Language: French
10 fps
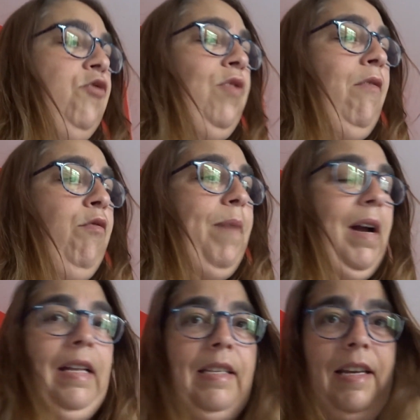Je voulais vous
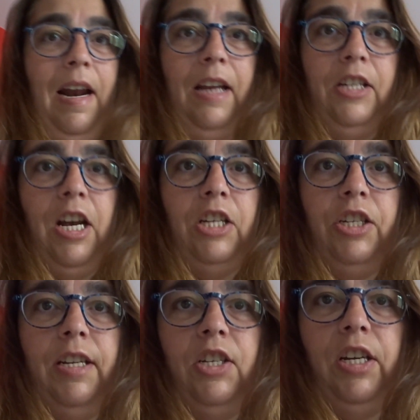parler de ça, là, que j'ai
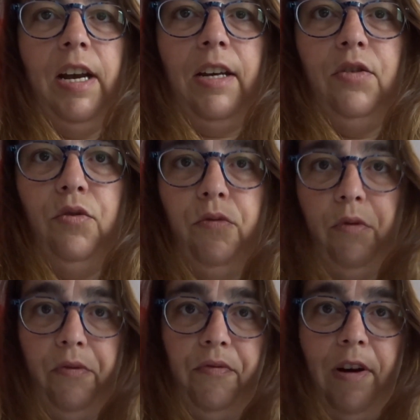acheté chez Action
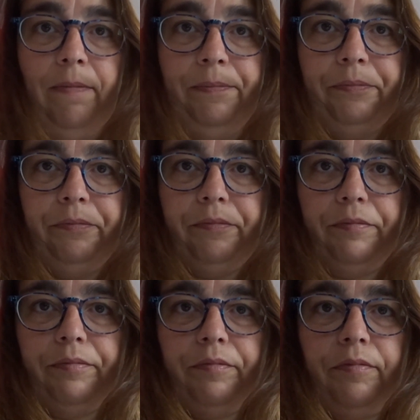autrefois,
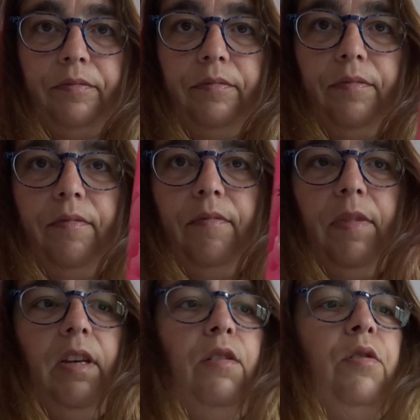
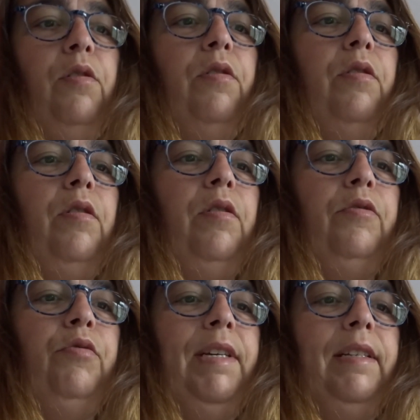Le
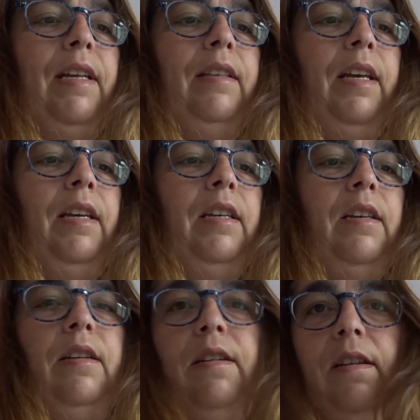Twist and
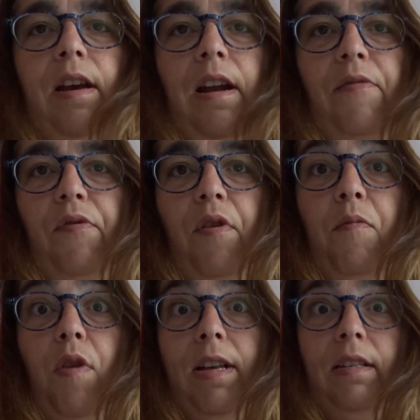Drink à la
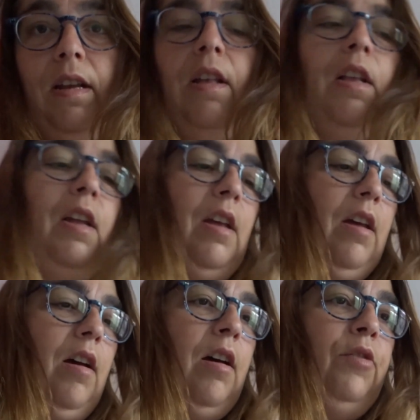framboise.
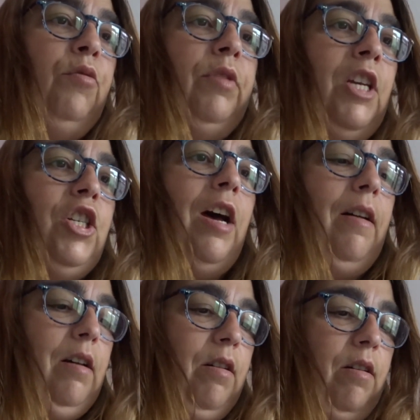Euh, donc
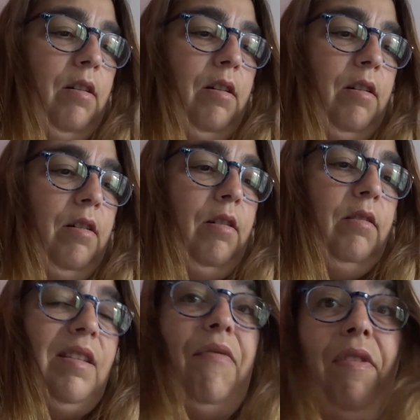déjà, euh,
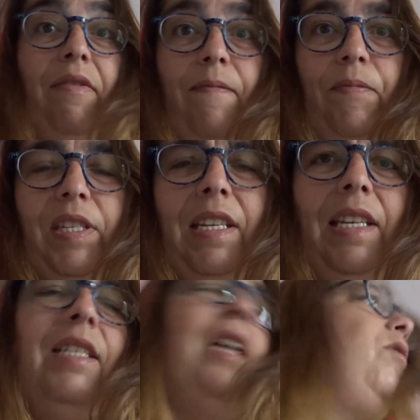ça fait... C'était
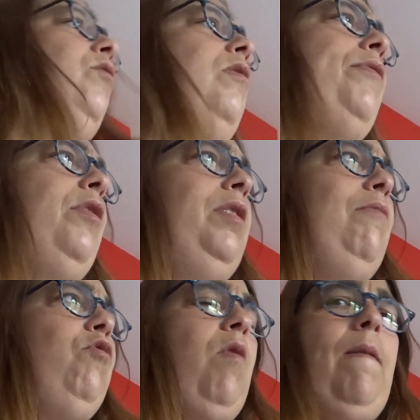59
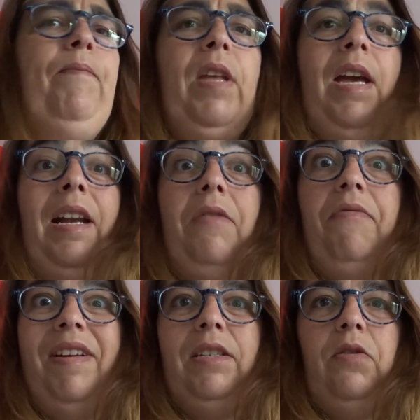centimes, je crois, les
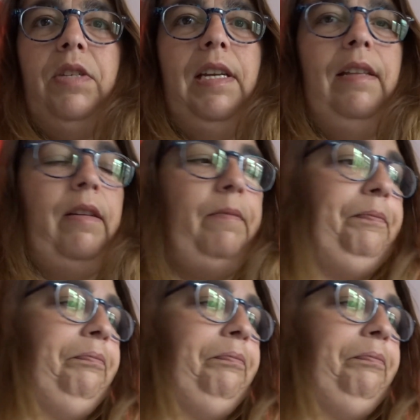20 centilitres.